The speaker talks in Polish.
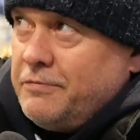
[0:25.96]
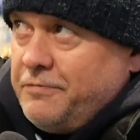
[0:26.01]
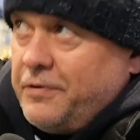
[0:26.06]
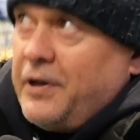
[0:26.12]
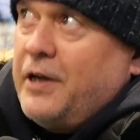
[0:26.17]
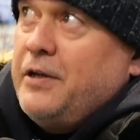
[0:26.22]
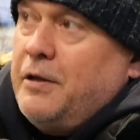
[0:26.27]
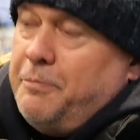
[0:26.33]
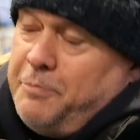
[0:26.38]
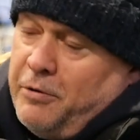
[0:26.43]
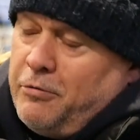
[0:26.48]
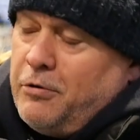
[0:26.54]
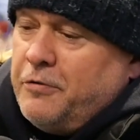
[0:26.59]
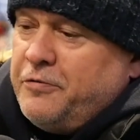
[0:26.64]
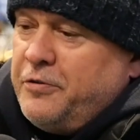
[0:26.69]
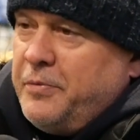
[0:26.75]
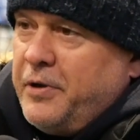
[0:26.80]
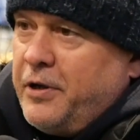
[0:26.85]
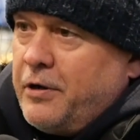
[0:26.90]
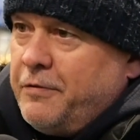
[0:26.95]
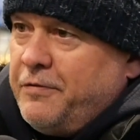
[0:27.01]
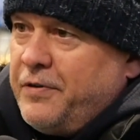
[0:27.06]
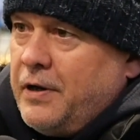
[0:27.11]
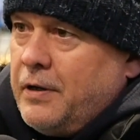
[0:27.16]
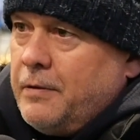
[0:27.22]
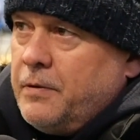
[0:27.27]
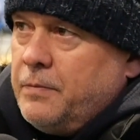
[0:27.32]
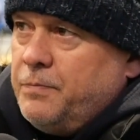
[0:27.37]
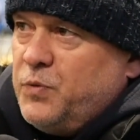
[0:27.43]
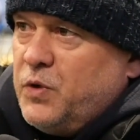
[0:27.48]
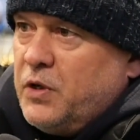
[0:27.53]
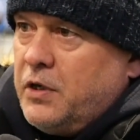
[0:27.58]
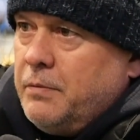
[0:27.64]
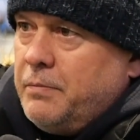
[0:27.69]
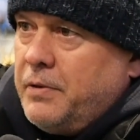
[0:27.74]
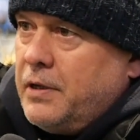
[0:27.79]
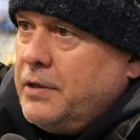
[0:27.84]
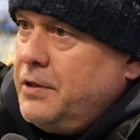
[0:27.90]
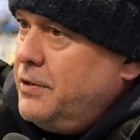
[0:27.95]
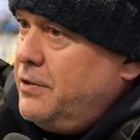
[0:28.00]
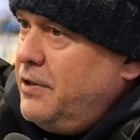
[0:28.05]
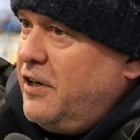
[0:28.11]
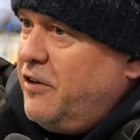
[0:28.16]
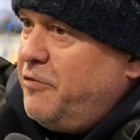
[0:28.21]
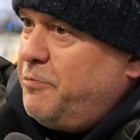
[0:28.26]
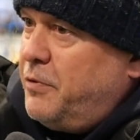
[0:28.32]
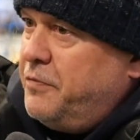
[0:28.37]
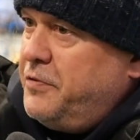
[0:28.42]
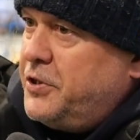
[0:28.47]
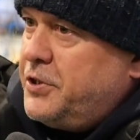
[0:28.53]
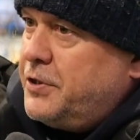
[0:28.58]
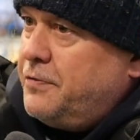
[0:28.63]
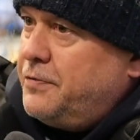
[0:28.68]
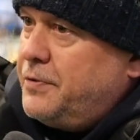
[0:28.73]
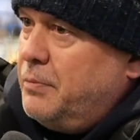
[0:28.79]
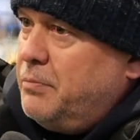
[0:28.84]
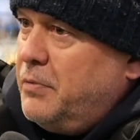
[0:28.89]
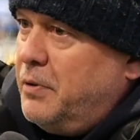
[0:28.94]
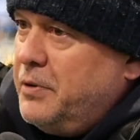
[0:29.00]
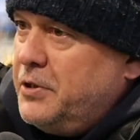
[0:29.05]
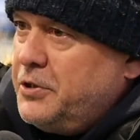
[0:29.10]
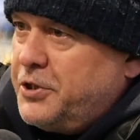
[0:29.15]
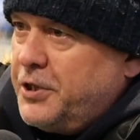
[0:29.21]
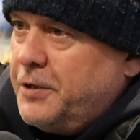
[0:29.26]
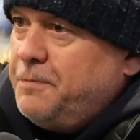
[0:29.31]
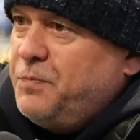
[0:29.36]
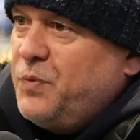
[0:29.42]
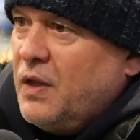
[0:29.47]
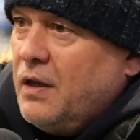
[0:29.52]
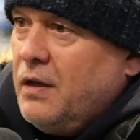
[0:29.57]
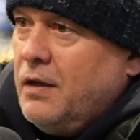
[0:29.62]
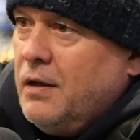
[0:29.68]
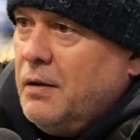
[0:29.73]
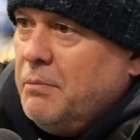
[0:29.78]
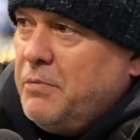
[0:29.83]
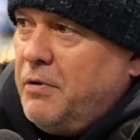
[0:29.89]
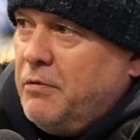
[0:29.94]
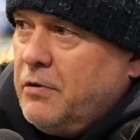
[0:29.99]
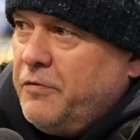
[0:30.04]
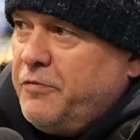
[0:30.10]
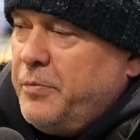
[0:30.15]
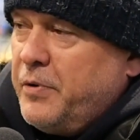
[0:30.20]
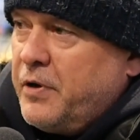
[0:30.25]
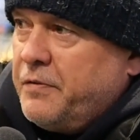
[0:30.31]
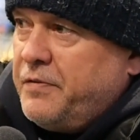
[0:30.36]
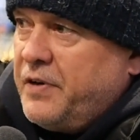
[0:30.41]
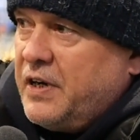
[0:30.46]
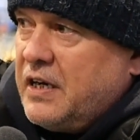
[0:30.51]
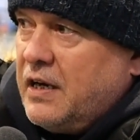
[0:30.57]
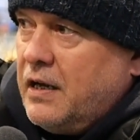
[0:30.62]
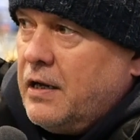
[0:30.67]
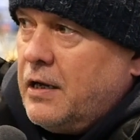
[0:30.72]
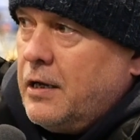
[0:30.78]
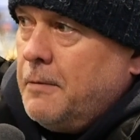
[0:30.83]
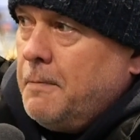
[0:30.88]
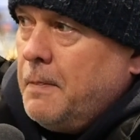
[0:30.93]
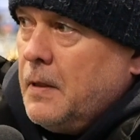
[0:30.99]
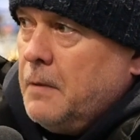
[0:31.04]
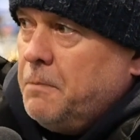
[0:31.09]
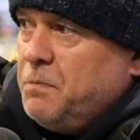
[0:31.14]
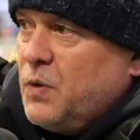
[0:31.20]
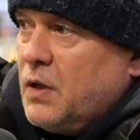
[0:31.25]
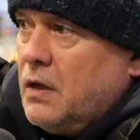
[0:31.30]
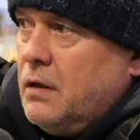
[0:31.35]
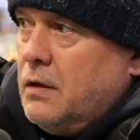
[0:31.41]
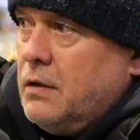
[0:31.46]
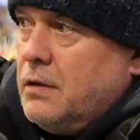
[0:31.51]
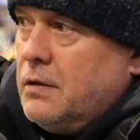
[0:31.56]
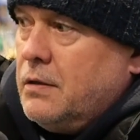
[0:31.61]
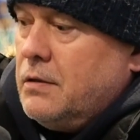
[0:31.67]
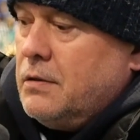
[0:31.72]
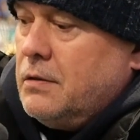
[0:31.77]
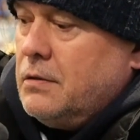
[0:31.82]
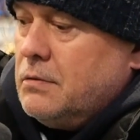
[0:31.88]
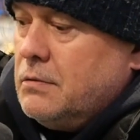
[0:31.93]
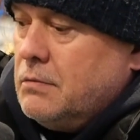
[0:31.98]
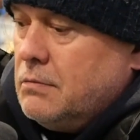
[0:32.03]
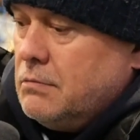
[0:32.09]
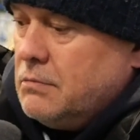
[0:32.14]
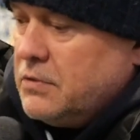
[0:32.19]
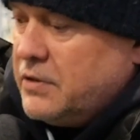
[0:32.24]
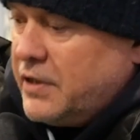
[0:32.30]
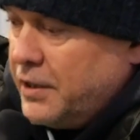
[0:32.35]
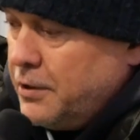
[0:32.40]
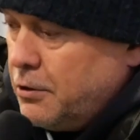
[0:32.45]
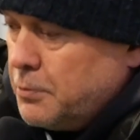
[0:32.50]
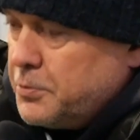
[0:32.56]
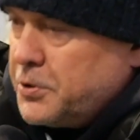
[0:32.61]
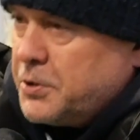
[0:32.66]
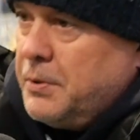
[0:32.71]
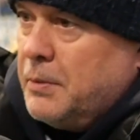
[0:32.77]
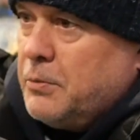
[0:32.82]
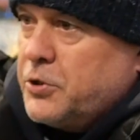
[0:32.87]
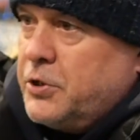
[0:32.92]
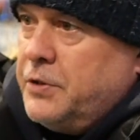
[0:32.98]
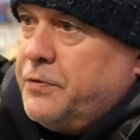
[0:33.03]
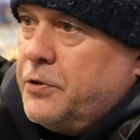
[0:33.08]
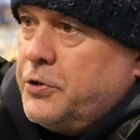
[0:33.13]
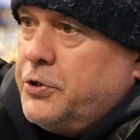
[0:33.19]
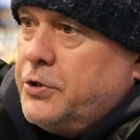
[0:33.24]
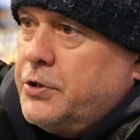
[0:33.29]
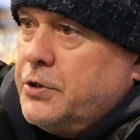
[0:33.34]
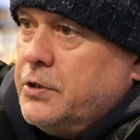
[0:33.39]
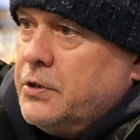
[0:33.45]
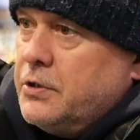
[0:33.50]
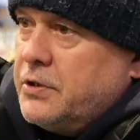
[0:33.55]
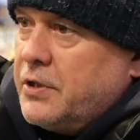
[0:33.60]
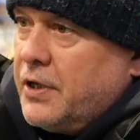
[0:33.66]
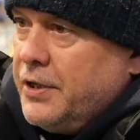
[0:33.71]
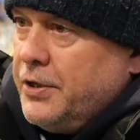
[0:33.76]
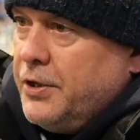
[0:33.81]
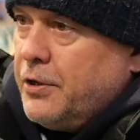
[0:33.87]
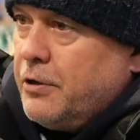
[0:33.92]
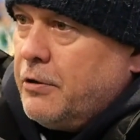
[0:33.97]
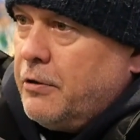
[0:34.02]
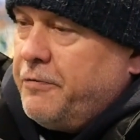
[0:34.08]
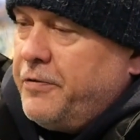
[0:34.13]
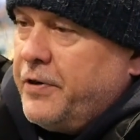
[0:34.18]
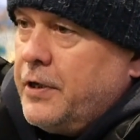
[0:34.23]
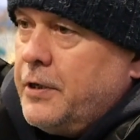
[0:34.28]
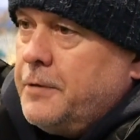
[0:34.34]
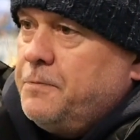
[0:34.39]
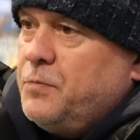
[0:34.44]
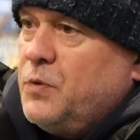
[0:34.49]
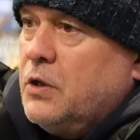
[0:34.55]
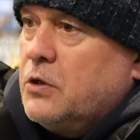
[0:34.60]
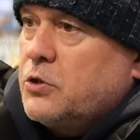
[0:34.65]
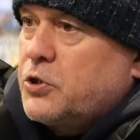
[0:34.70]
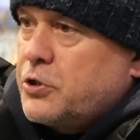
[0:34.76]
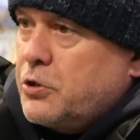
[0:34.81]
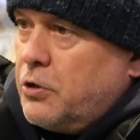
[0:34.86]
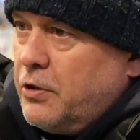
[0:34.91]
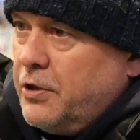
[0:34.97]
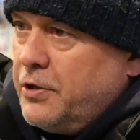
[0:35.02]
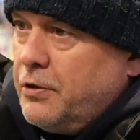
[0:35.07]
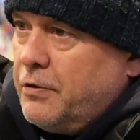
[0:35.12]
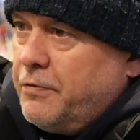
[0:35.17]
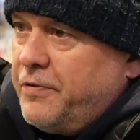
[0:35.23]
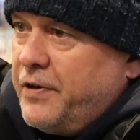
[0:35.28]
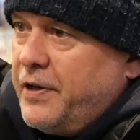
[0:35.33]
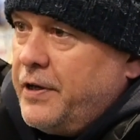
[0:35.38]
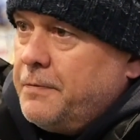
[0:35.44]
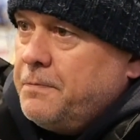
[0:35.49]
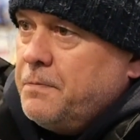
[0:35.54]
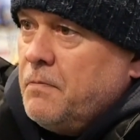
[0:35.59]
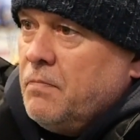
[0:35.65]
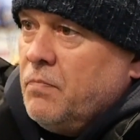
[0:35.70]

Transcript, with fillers: fajne, pełnowymiarowa chyba jedyna w powiecie w tym momencie, pełnowymiarowa hala e, daje olbrzymie możliwości treningowe, szkoleniowe,